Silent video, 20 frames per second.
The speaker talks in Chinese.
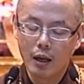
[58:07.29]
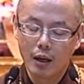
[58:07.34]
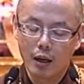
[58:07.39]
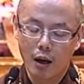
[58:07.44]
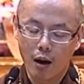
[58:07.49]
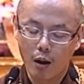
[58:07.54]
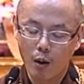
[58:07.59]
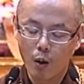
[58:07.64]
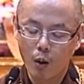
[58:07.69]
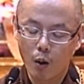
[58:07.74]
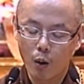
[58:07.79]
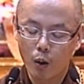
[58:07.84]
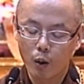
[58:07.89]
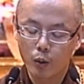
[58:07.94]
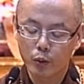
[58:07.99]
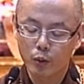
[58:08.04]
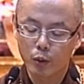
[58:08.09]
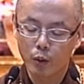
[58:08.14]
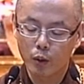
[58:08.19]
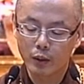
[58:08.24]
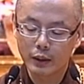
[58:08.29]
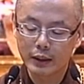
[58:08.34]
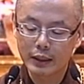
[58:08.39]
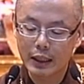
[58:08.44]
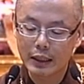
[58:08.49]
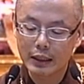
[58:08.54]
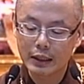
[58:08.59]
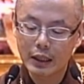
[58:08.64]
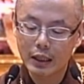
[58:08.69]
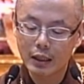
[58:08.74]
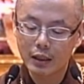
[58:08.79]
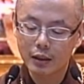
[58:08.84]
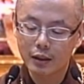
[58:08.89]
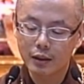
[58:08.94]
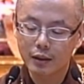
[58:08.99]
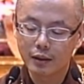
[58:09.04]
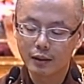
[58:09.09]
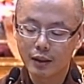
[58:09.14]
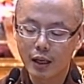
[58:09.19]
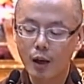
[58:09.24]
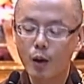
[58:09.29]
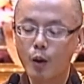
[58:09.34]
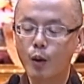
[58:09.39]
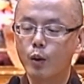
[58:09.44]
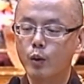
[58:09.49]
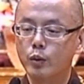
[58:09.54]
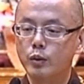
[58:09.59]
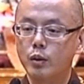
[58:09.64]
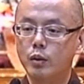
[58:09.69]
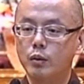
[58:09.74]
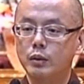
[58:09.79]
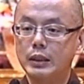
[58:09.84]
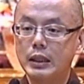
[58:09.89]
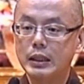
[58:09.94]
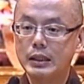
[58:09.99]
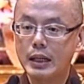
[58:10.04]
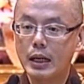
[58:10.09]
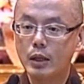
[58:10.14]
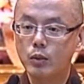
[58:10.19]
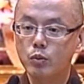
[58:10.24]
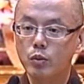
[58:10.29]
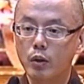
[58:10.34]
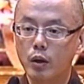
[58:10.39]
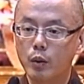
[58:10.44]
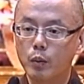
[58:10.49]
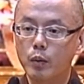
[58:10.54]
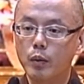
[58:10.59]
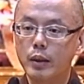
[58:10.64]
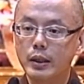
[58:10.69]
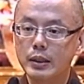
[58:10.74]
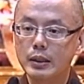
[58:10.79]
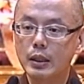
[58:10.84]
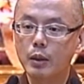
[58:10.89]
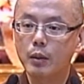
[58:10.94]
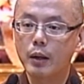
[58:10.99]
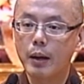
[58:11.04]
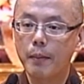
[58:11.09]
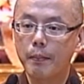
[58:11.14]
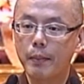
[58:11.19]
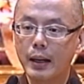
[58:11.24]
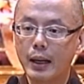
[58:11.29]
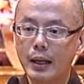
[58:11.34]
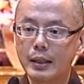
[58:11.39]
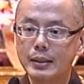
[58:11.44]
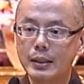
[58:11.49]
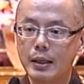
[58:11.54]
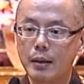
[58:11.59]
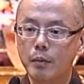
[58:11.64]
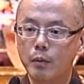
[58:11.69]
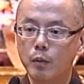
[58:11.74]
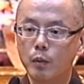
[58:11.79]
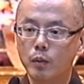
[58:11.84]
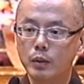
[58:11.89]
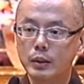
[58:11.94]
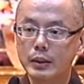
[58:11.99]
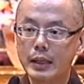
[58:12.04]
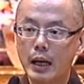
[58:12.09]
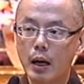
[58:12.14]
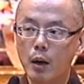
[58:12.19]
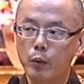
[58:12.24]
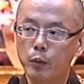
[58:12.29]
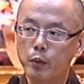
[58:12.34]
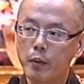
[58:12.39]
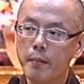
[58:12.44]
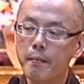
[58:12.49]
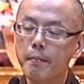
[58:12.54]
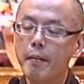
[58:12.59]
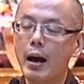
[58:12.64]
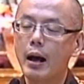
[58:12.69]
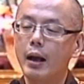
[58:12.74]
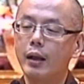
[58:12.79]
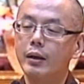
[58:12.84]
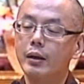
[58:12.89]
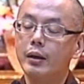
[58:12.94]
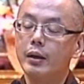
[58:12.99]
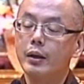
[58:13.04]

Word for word: 然后就点灯，然后就第三卷我会尽量把它讲讲圆满。